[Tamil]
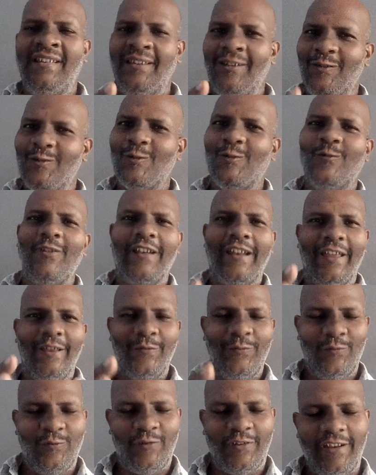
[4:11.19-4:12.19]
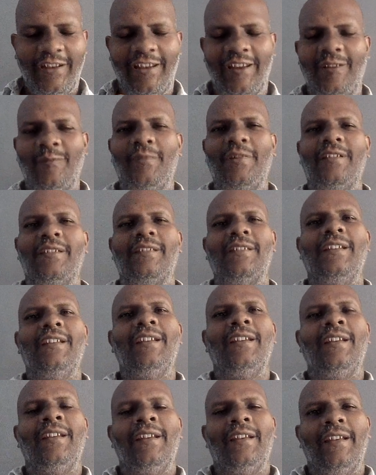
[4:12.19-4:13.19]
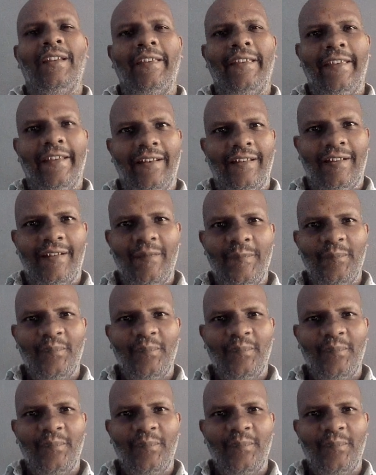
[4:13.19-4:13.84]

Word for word: ஈகோவும் லைஃப்பும் தான் எனிமீஸ் ஏன்னா